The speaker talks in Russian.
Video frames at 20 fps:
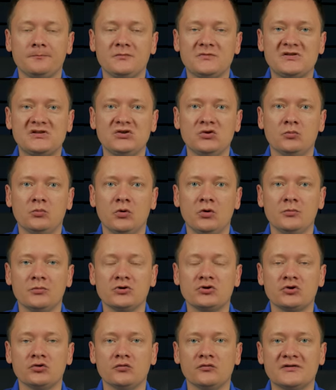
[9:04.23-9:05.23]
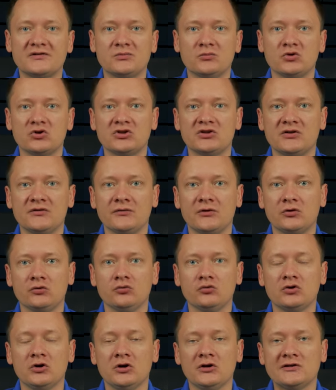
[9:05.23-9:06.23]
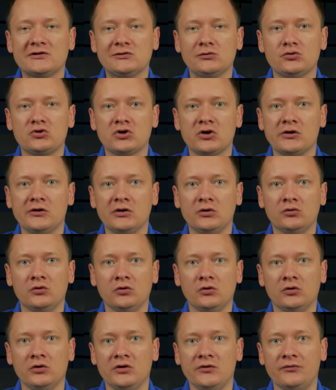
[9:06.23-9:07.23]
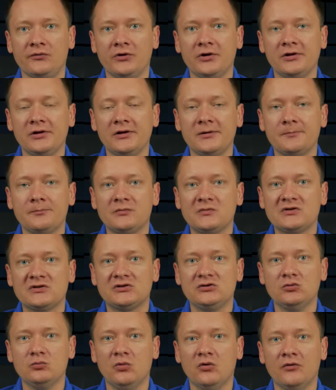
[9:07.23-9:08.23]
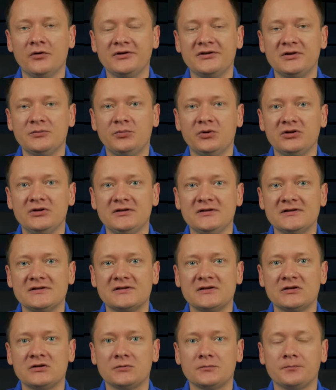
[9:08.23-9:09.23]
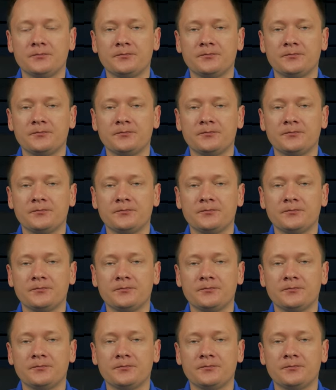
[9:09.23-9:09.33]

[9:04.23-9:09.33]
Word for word: С ее помощью вы сможете вернуть случайно удаленные файлы с любого типа диска.